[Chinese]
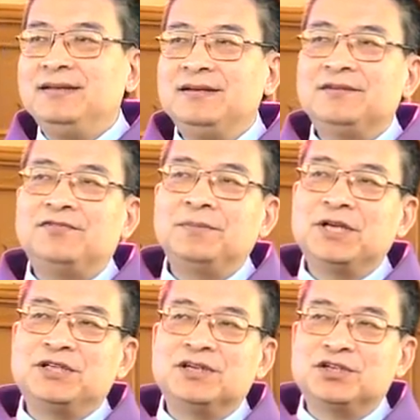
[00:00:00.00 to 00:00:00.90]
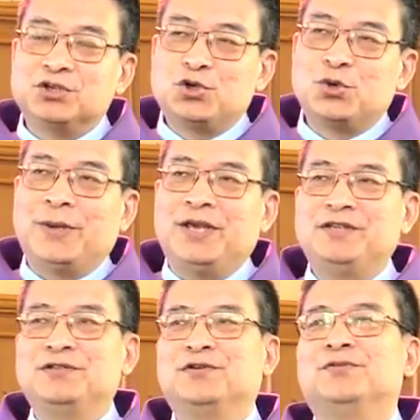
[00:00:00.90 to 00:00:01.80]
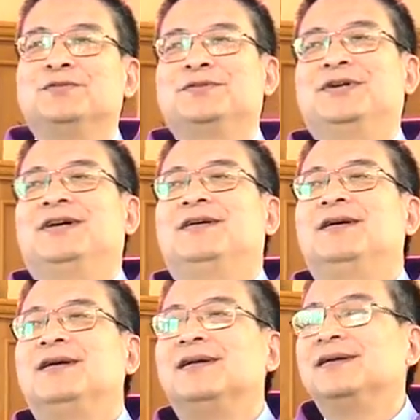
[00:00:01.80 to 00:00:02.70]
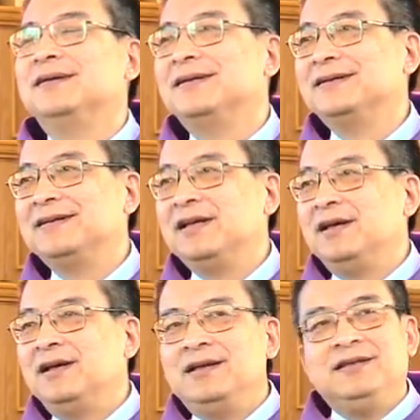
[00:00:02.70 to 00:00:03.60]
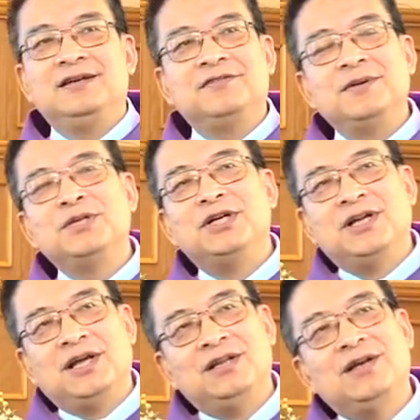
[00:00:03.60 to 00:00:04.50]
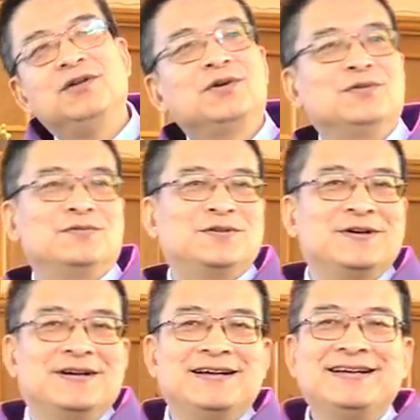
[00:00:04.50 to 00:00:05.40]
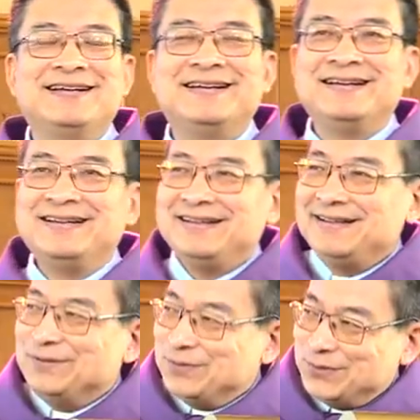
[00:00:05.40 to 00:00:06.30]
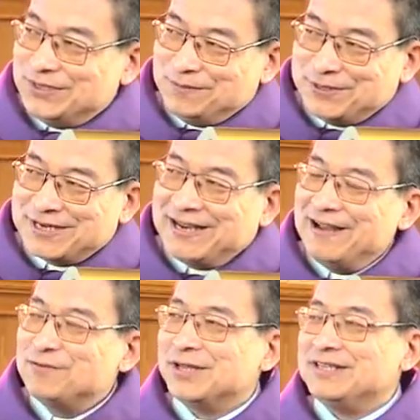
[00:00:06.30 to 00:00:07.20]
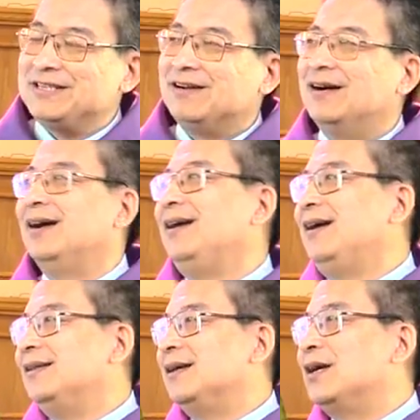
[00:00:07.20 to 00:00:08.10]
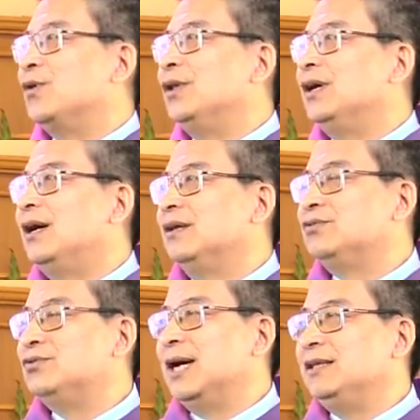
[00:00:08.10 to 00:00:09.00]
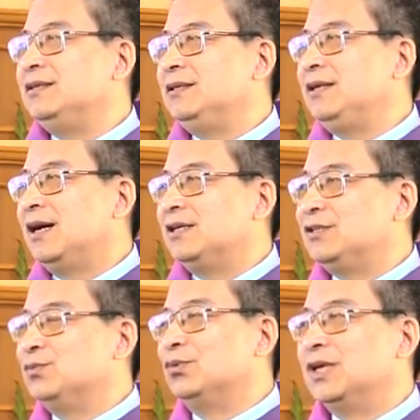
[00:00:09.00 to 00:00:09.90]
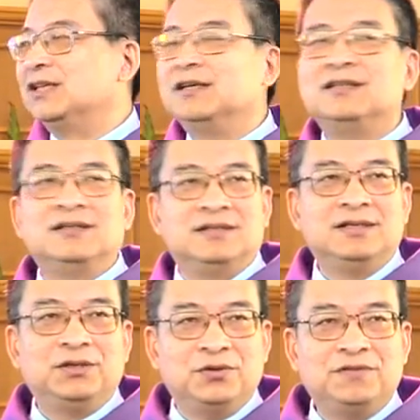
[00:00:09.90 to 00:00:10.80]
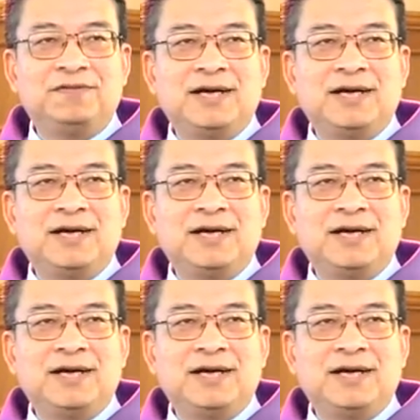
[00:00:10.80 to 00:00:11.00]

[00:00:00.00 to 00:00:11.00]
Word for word: 一个方面实际上是锤子的工作，一个方面是镰刀的工作。我这不是开玩笑啊！大家回到出埃及记第二十五章等等等等，你会